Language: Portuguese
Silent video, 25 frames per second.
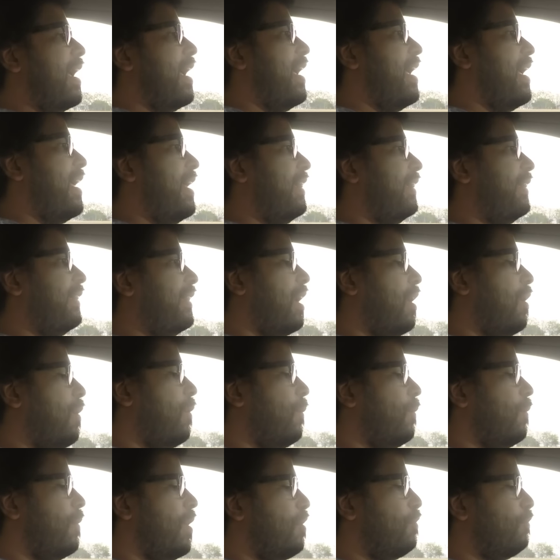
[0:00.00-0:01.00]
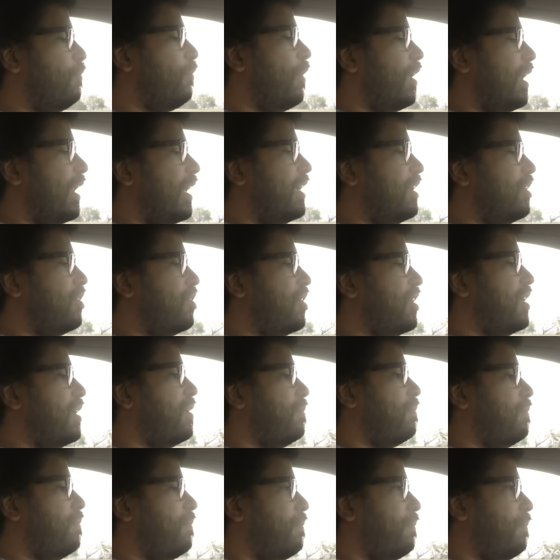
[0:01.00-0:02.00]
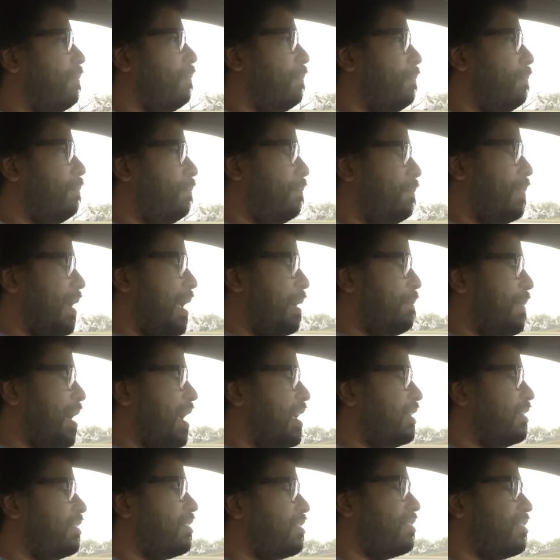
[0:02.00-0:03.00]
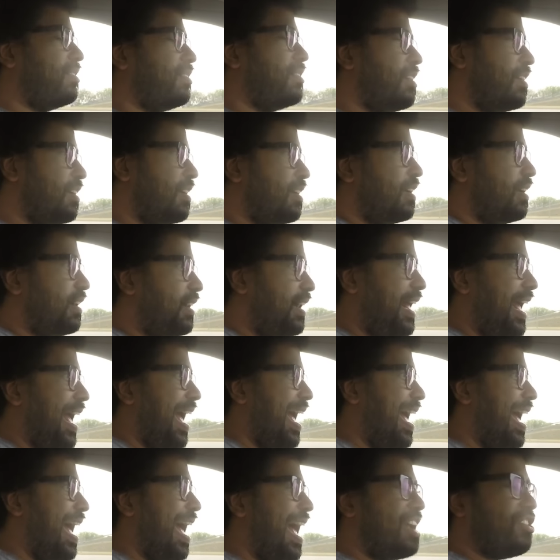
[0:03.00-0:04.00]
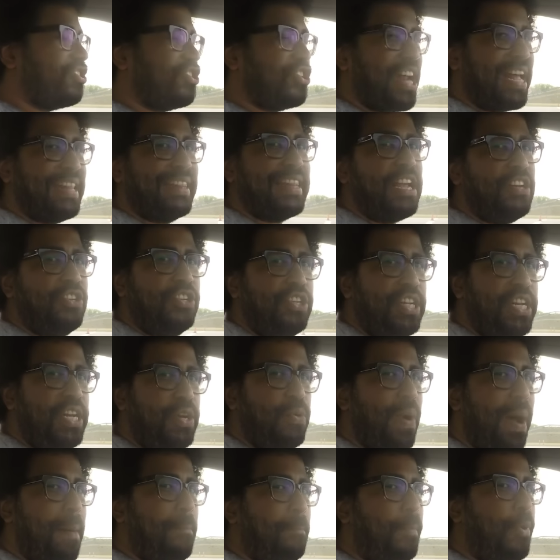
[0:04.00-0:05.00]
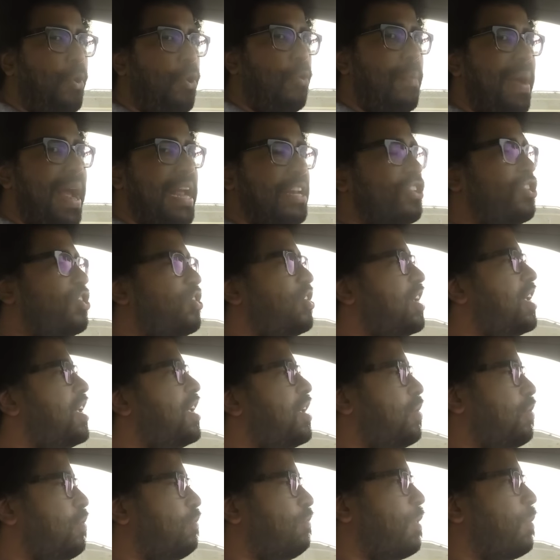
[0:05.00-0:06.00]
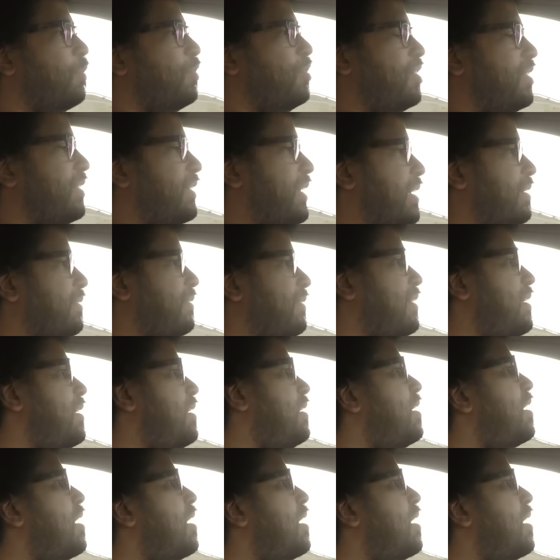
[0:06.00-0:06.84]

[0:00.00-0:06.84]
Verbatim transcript: Então é um volante bem mais né, achatadinho, aprumadinho, vamos dizer assim,